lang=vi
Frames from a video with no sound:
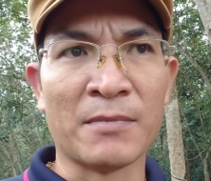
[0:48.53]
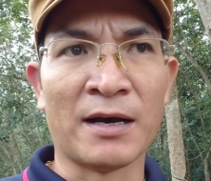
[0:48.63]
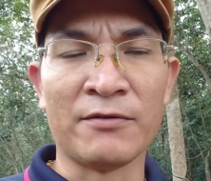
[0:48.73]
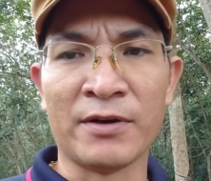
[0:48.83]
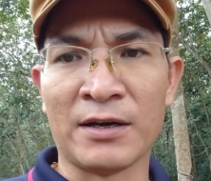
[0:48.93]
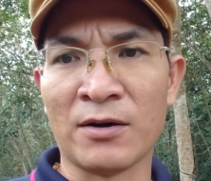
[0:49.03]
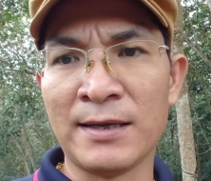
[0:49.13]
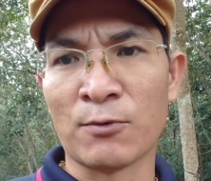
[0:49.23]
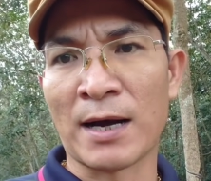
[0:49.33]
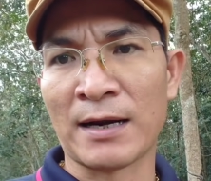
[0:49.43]
bởi vì
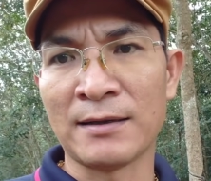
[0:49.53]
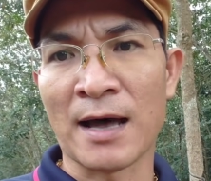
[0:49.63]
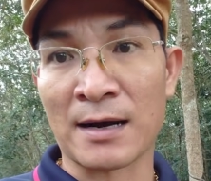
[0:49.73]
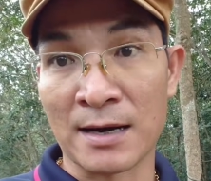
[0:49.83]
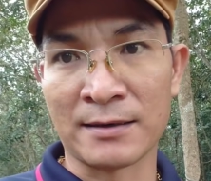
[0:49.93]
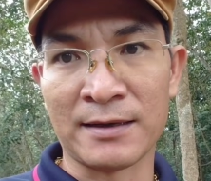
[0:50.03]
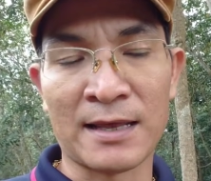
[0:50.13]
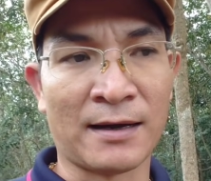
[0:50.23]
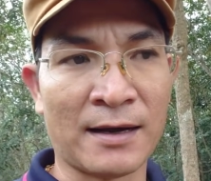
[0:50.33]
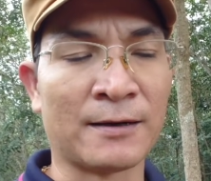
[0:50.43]
nó liên quan đến thần kinh
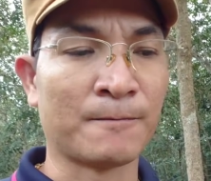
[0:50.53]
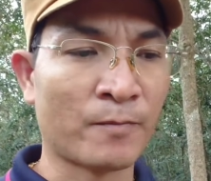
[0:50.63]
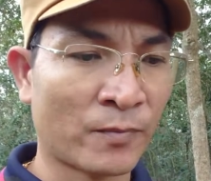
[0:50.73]
dây thần kinh